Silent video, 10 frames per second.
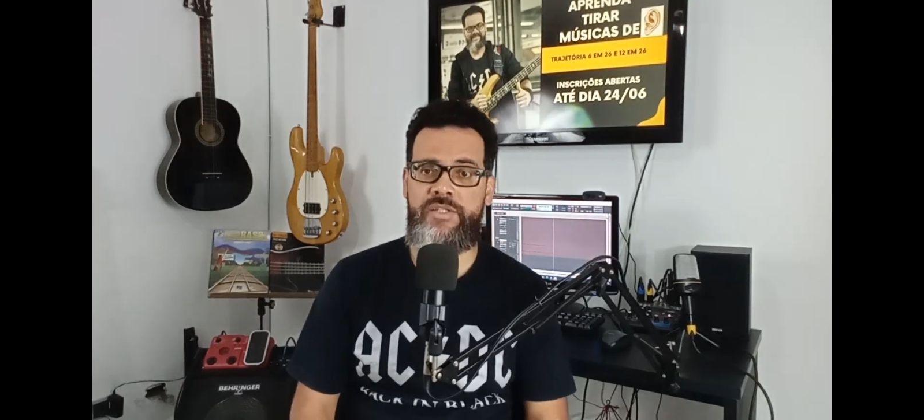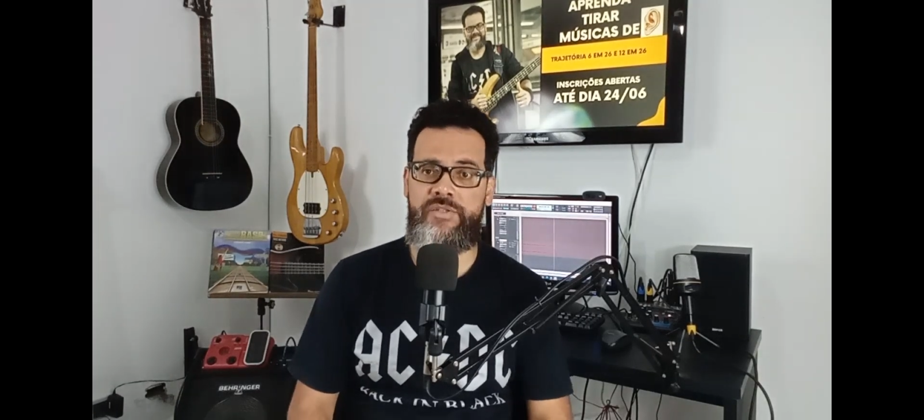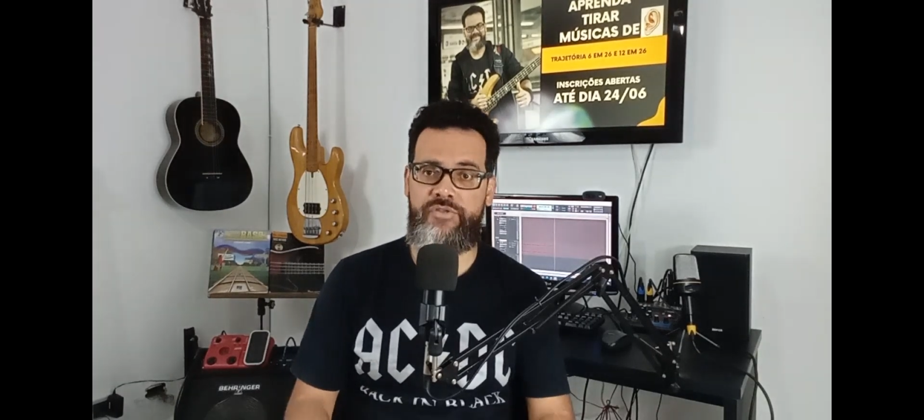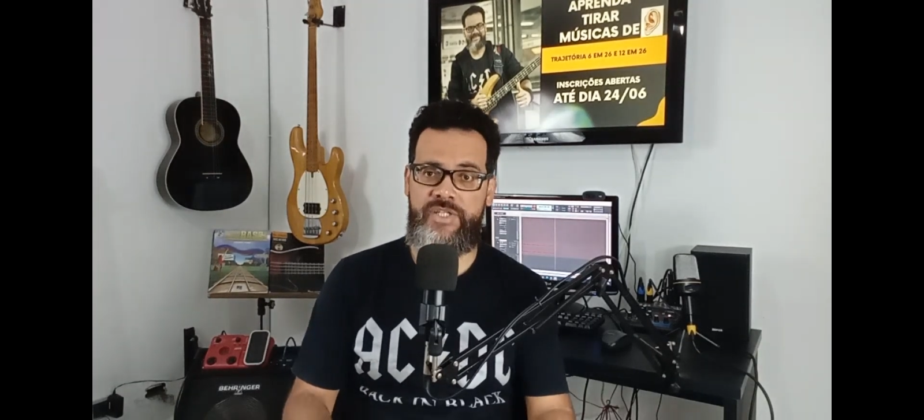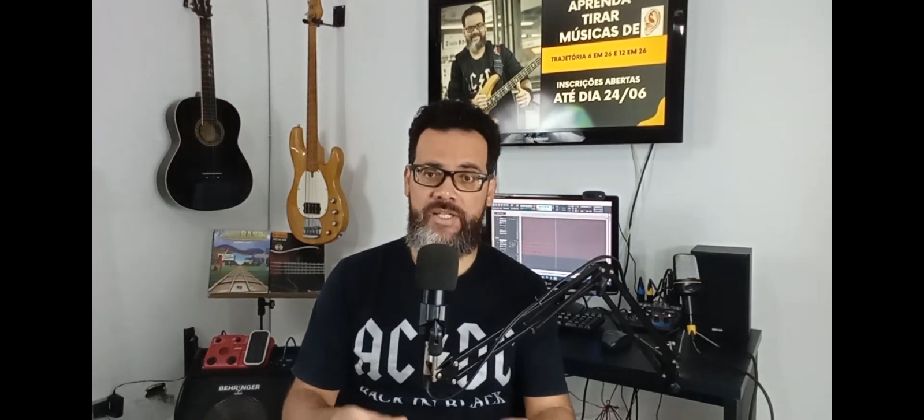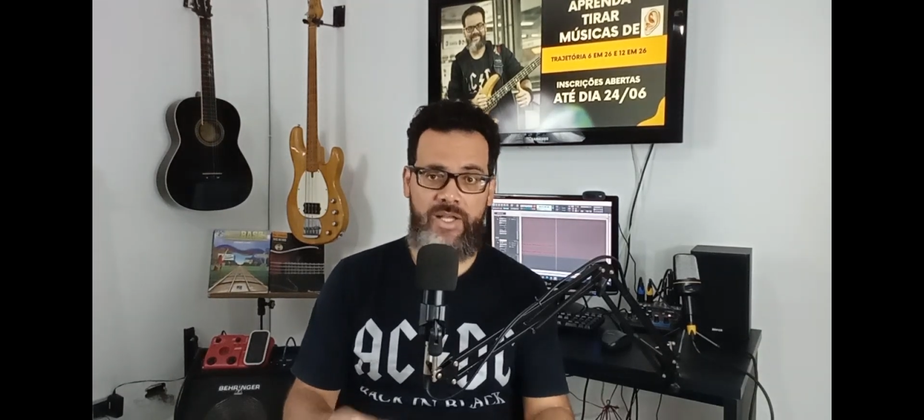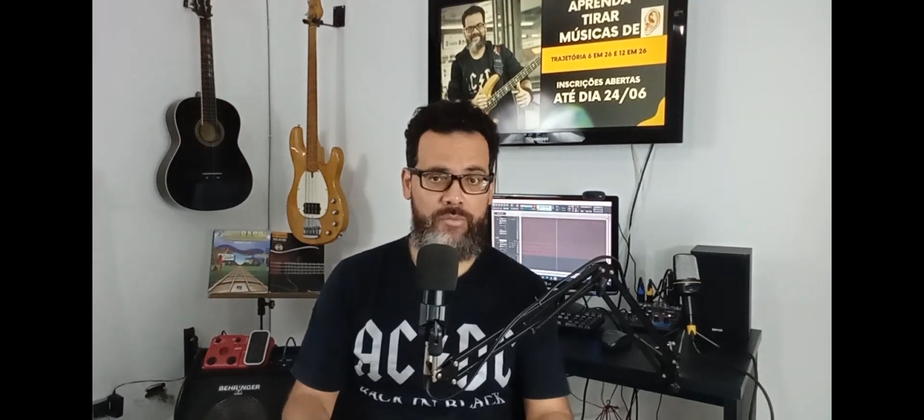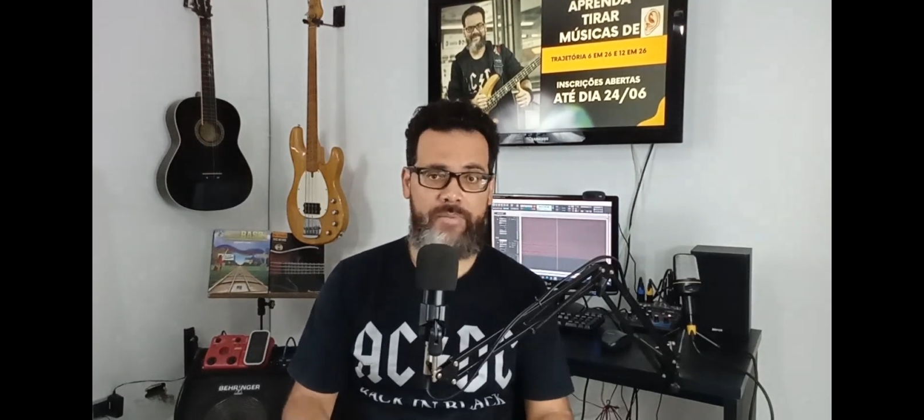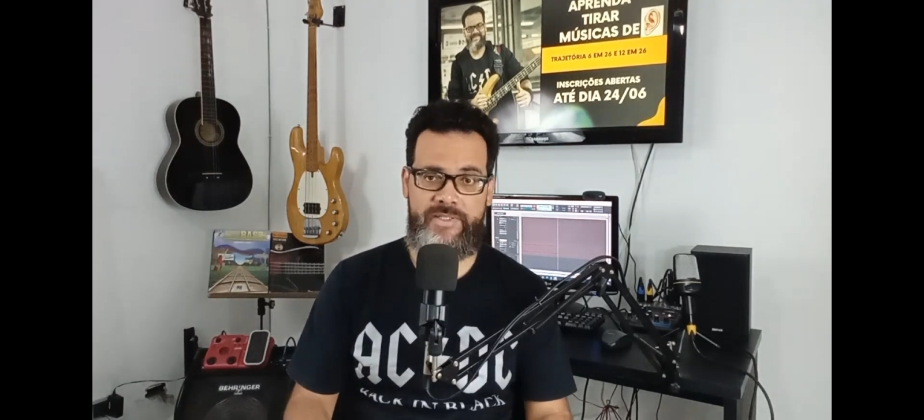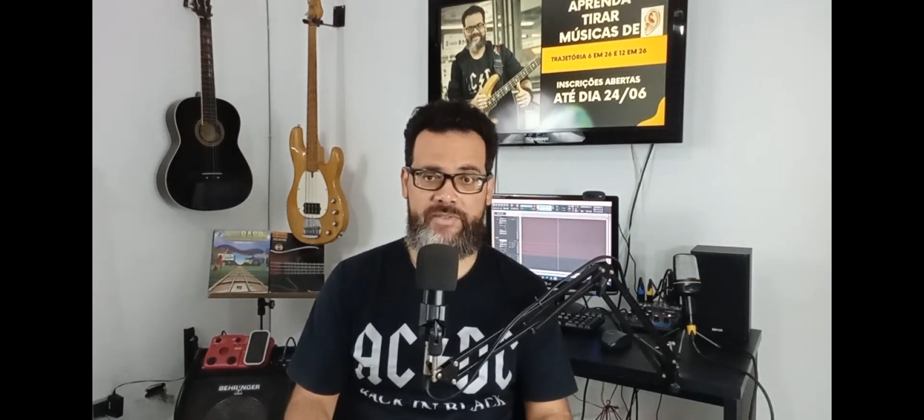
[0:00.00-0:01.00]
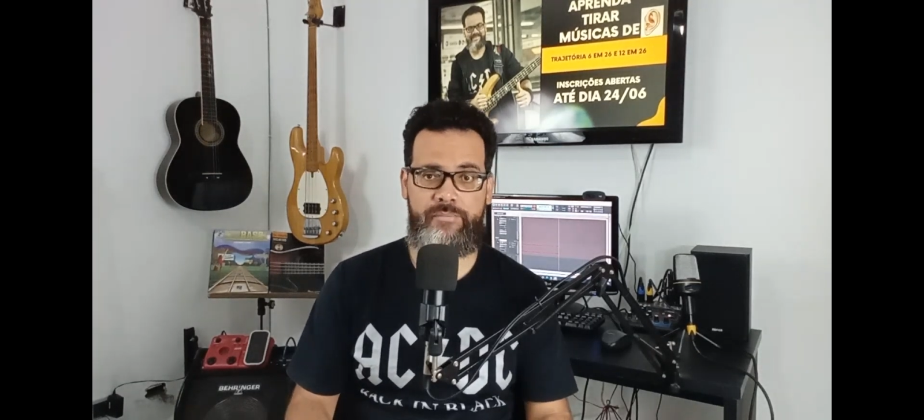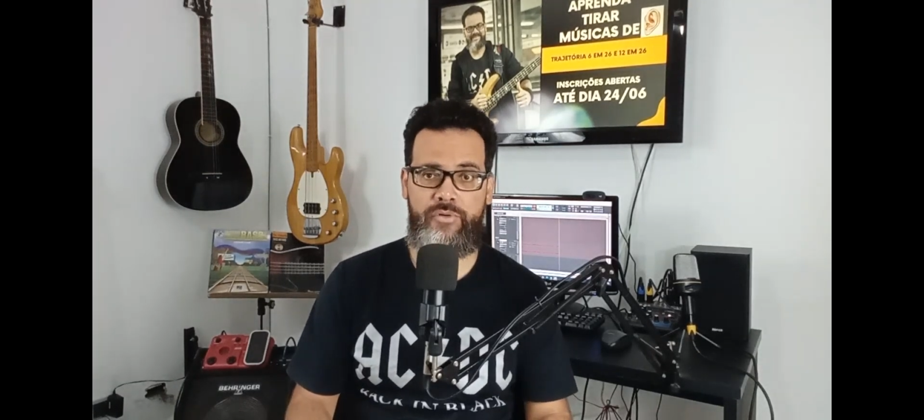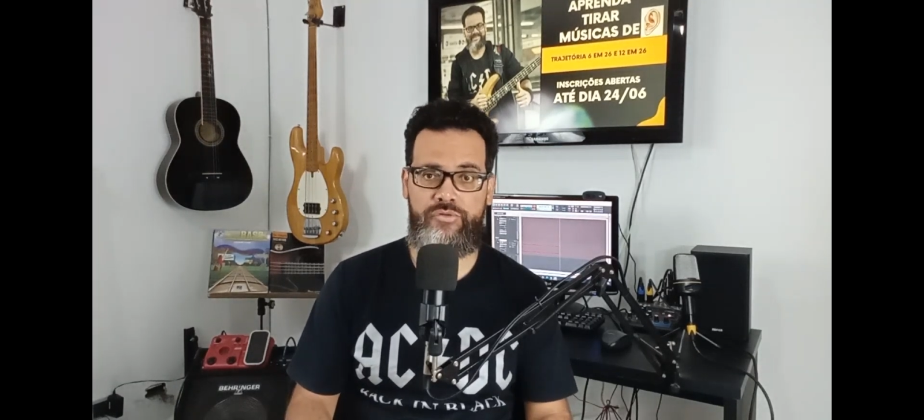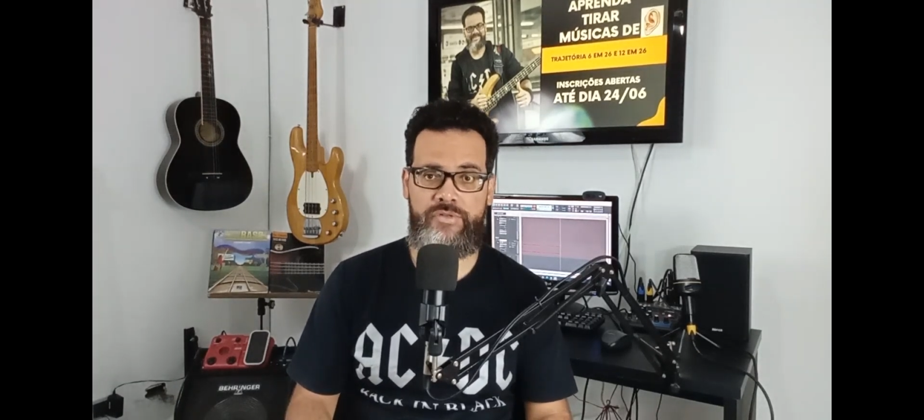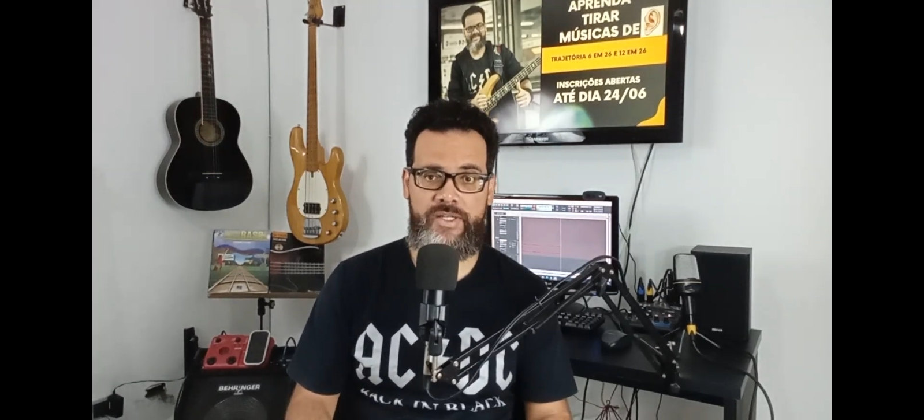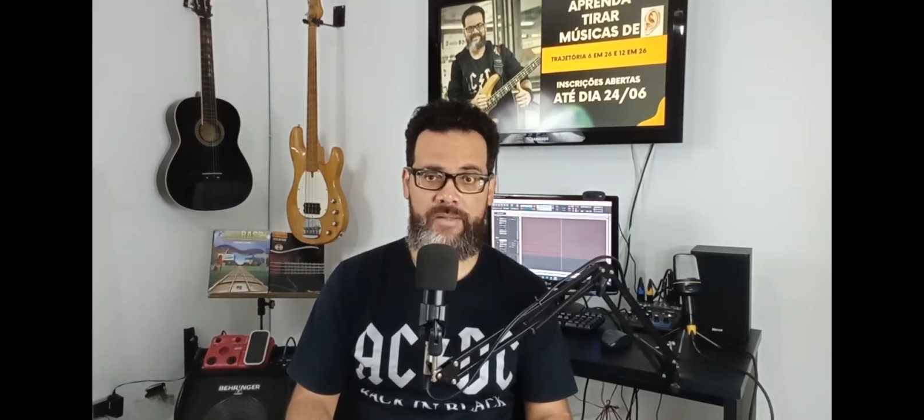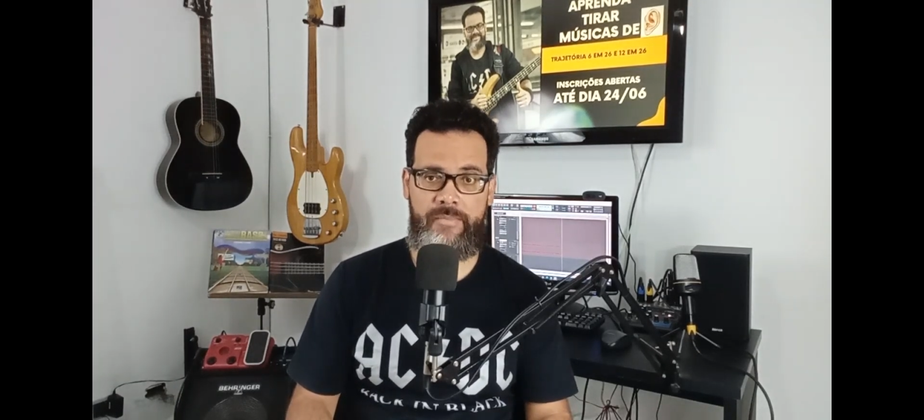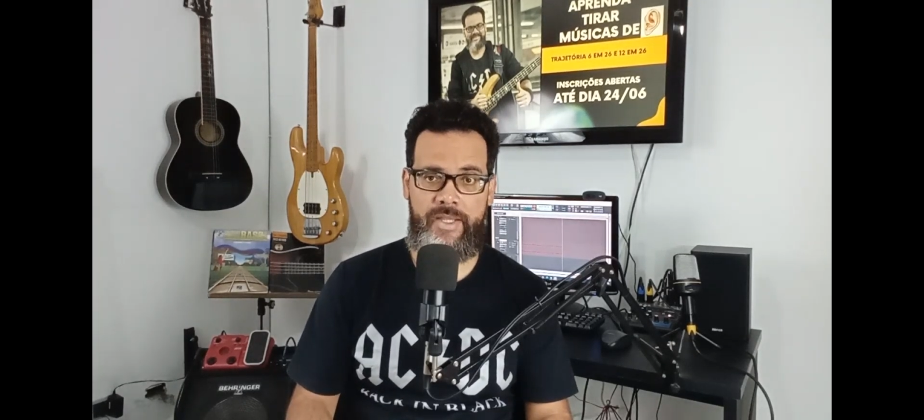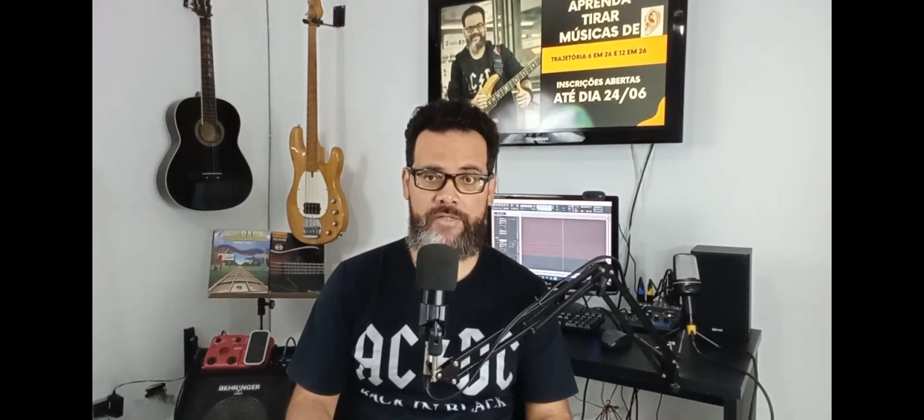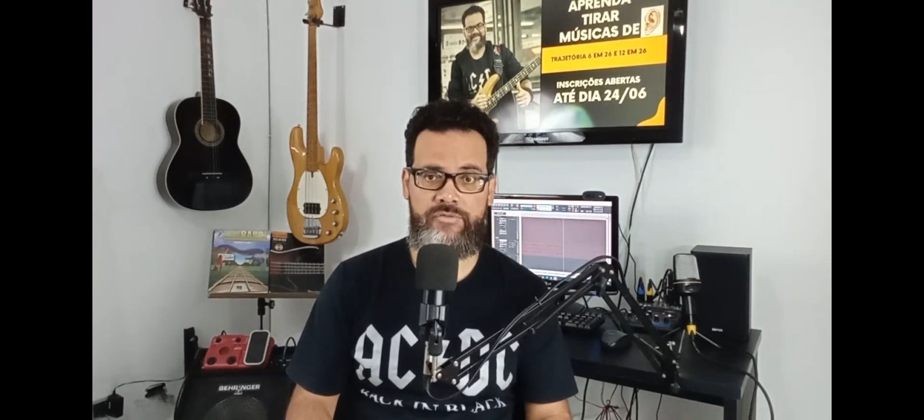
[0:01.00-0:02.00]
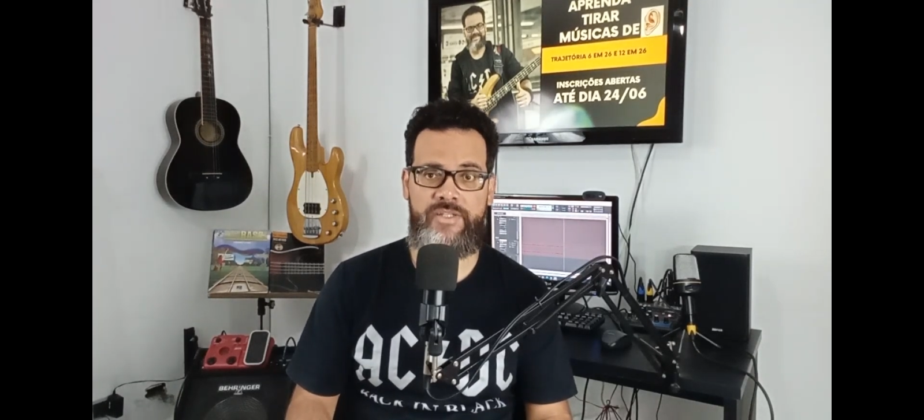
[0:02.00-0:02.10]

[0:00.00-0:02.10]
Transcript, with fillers: Se você não participou do treinamento,